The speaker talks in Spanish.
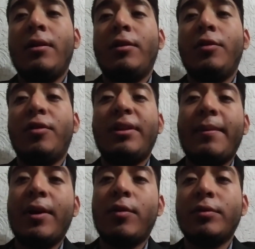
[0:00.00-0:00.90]
No se va
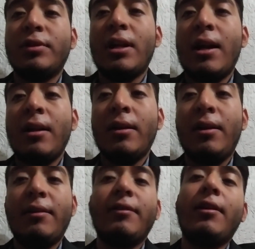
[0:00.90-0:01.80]
a encontrar
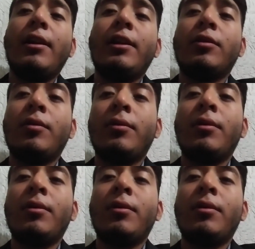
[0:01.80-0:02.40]
ese delito,